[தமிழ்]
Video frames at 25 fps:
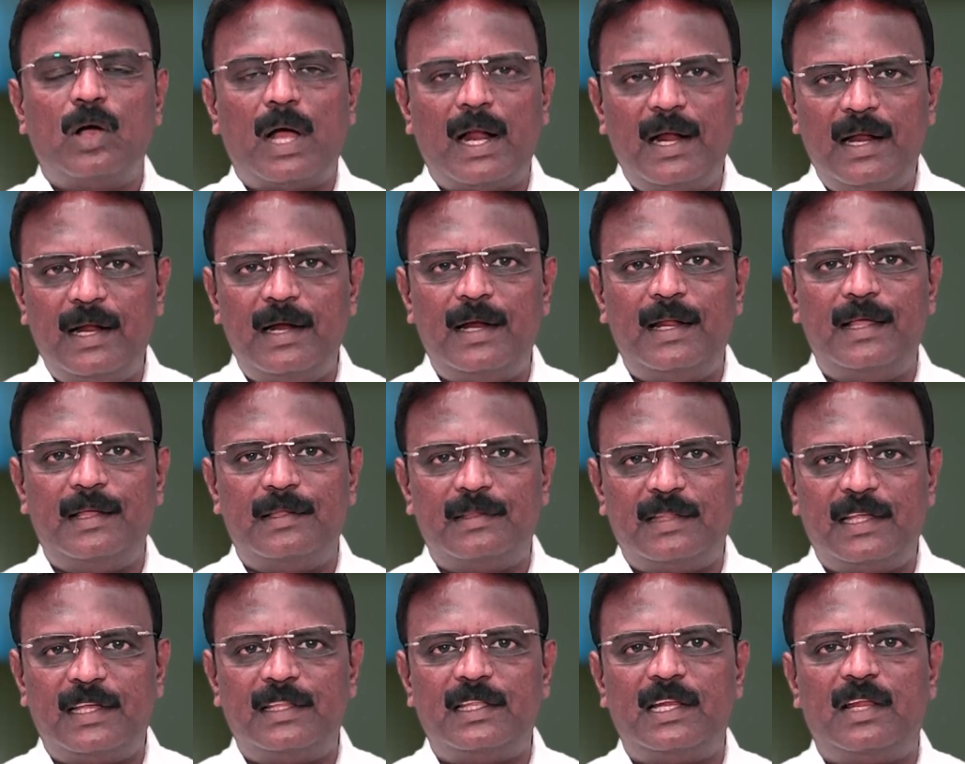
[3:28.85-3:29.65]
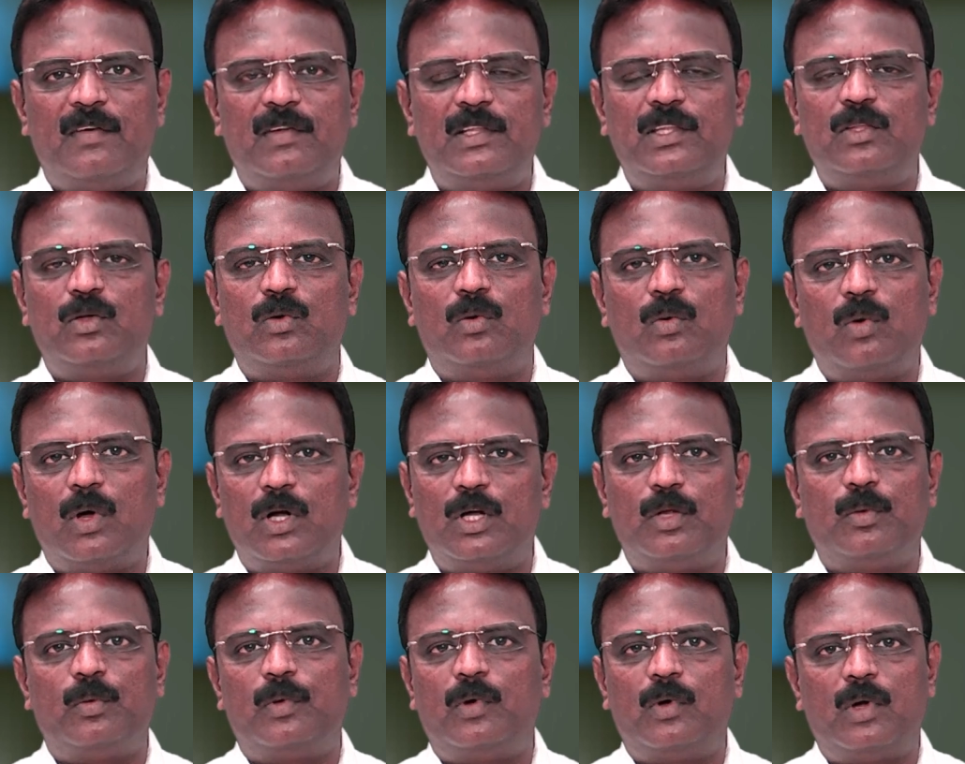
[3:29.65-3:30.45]
அன்னன்னைக்கு தேதியில் வந்து
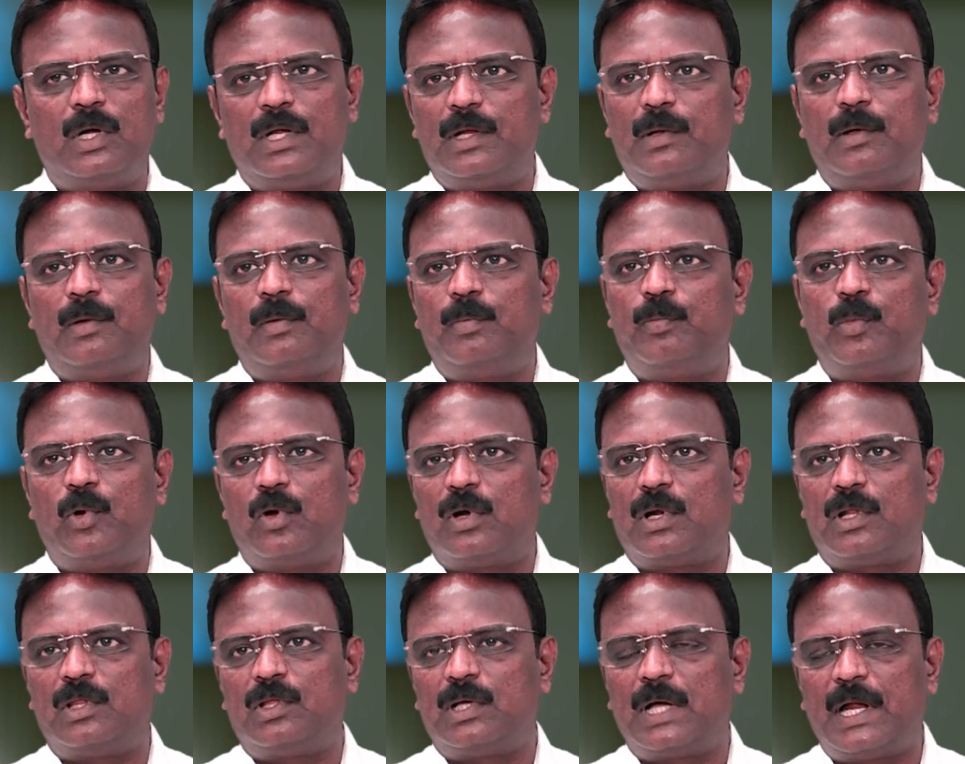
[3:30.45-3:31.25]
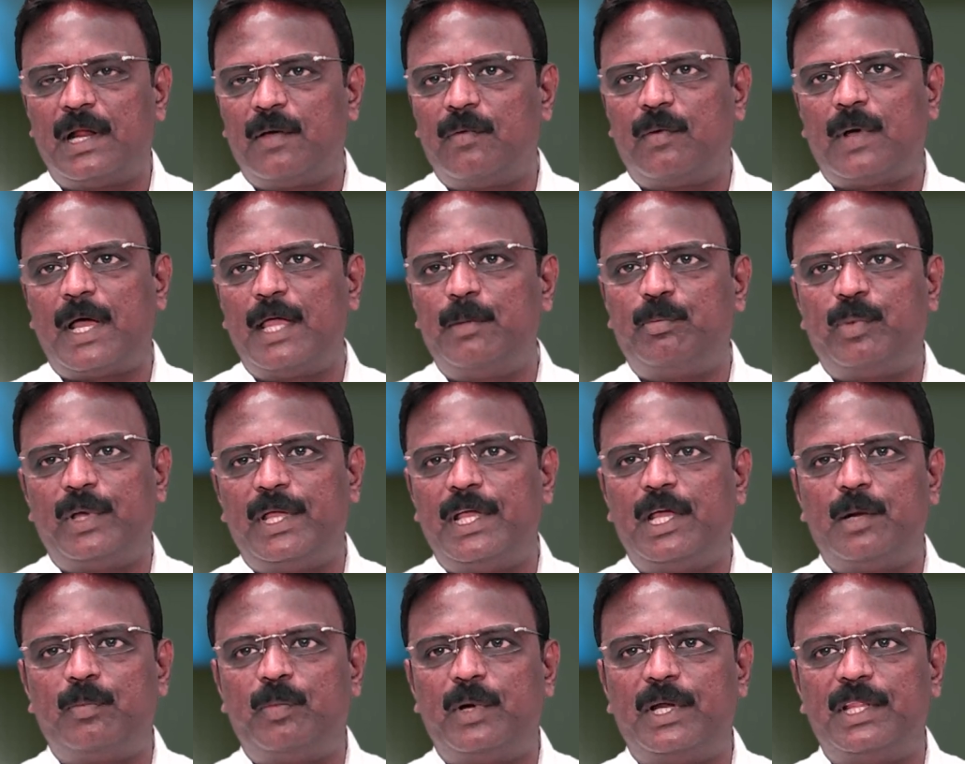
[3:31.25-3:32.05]
ஓட்டு ஓட்டு போடுறதுக்கான வாய்ப்பை
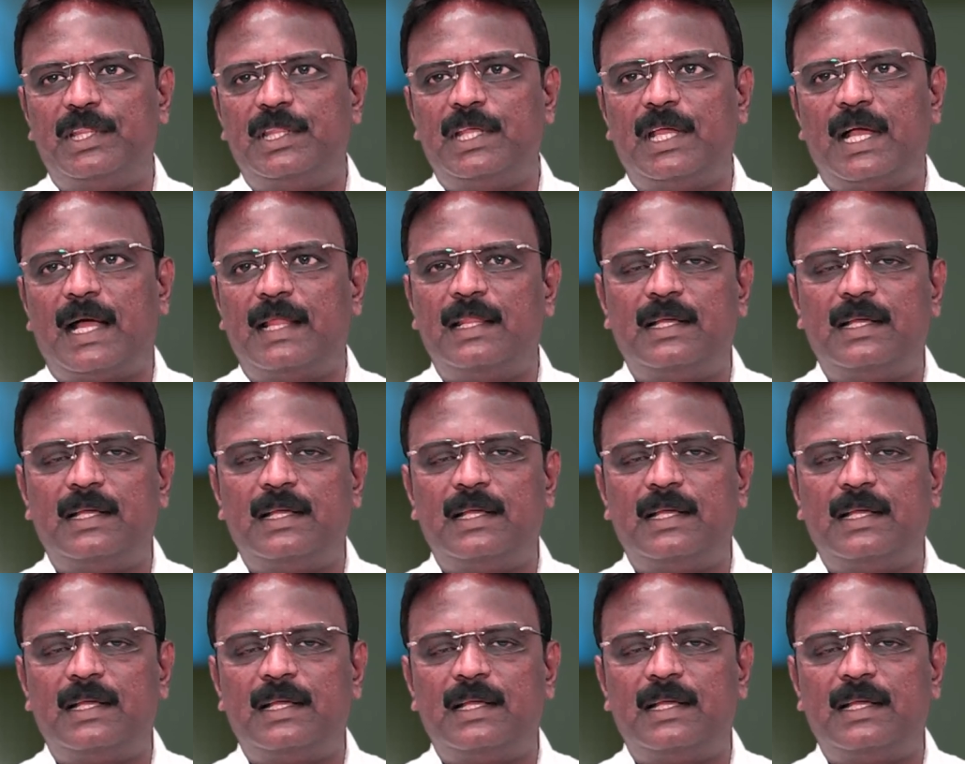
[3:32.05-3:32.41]
ஏற்படுத்தி